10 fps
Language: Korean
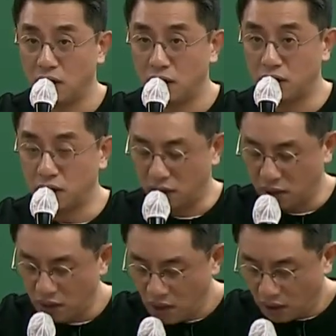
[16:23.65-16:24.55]
그죠?
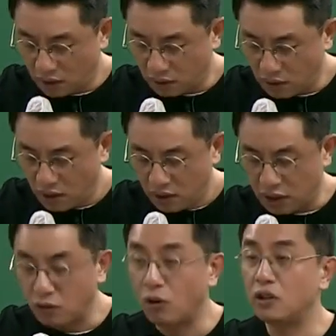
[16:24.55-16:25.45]
어. 그래서
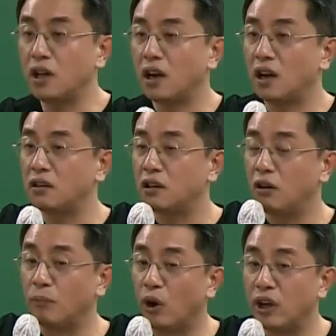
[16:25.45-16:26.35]
직권화라는
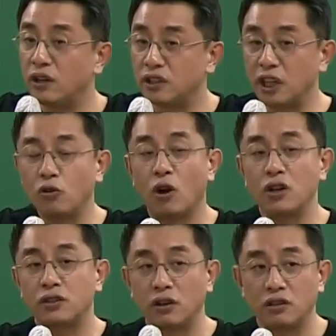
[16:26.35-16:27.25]
건 뭐예요?
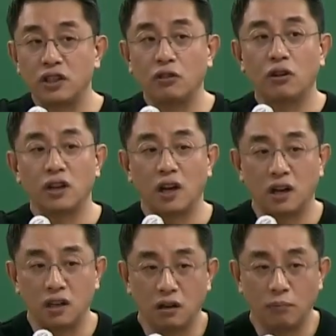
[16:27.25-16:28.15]
직권성,
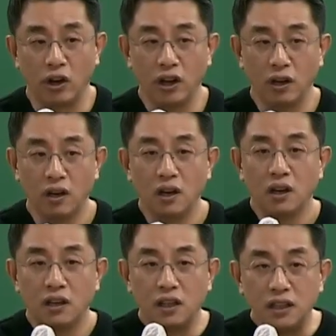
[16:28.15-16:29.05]
직권화라는 건 뭐예요?
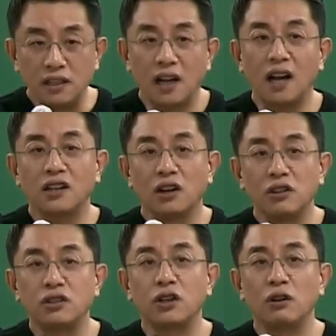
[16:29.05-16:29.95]

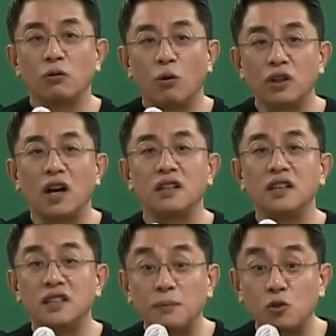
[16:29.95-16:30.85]
의사결정
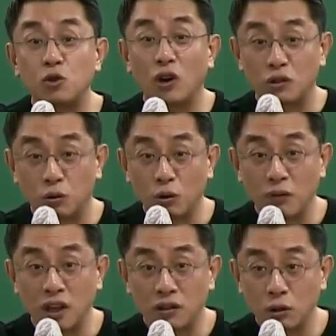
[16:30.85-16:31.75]
권한의 집중화
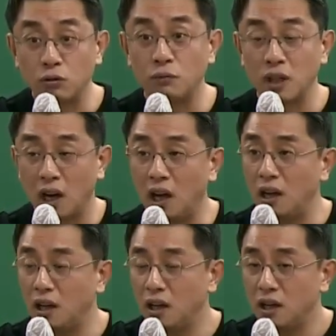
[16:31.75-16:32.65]
정도입니다.
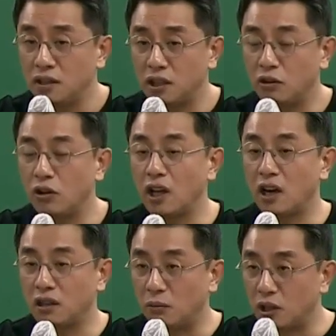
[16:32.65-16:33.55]
써둡니다.
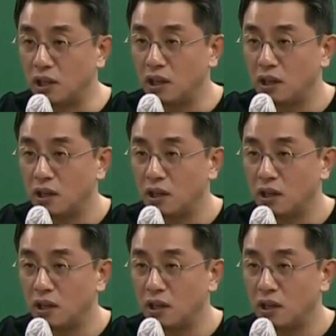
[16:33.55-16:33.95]
직권화라는 건 뭐다?